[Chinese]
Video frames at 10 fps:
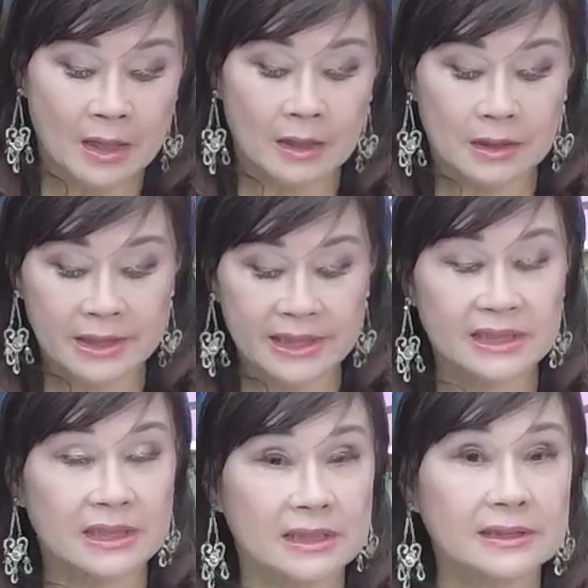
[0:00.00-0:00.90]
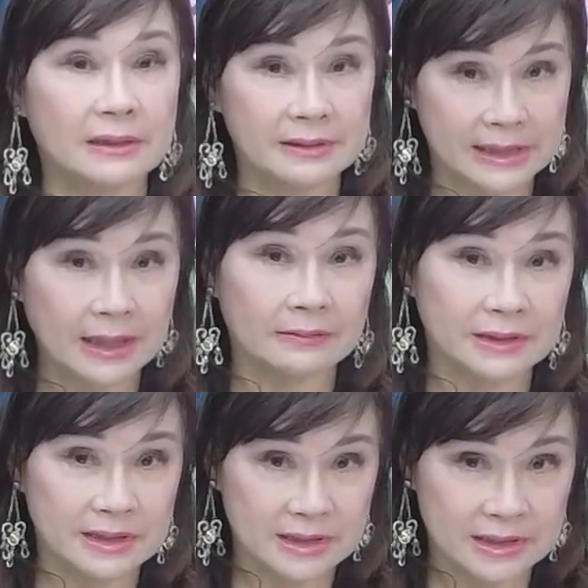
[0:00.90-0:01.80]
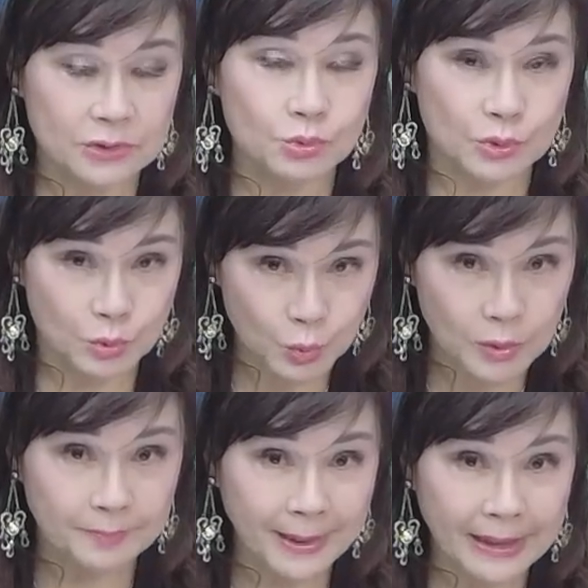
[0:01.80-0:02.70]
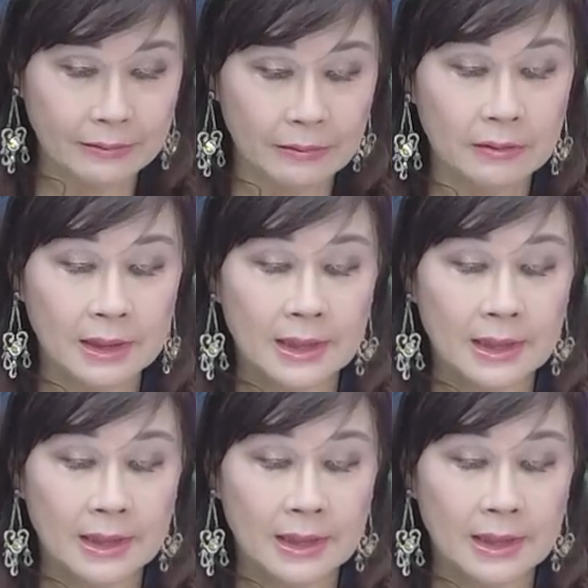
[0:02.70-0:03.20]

好，可以得到很好的合作伙伴哦。